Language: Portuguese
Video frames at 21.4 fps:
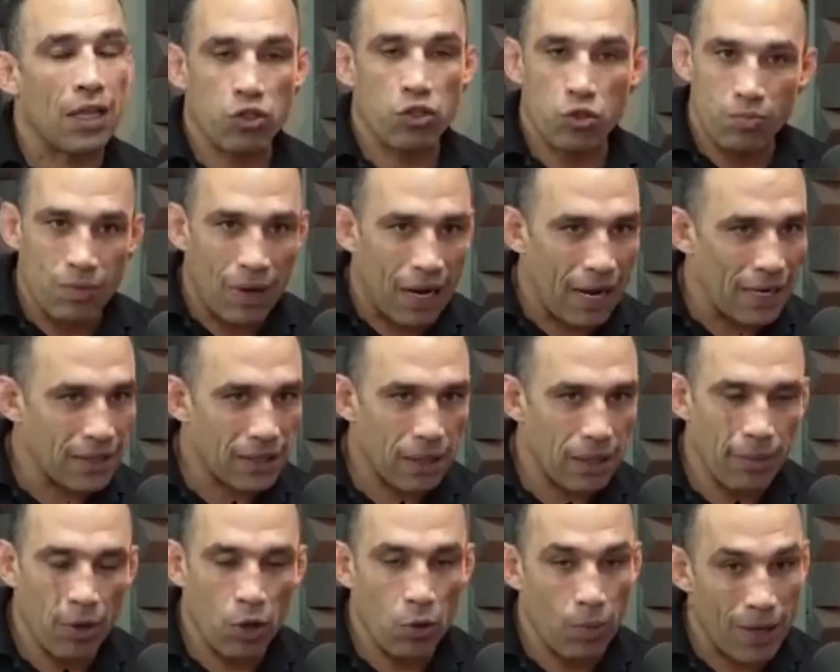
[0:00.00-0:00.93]
Nada
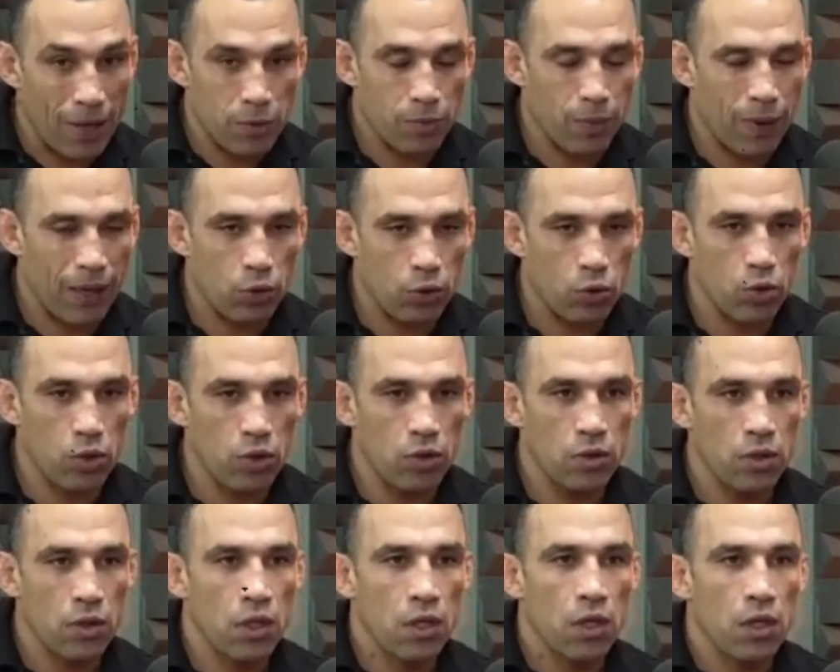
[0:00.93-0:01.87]
demais também, que o mestre
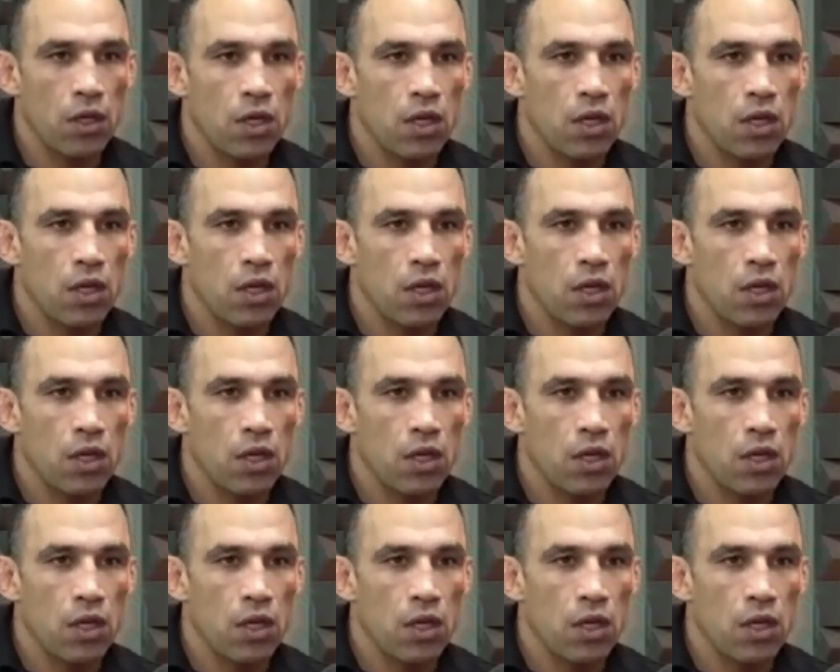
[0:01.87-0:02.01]
parou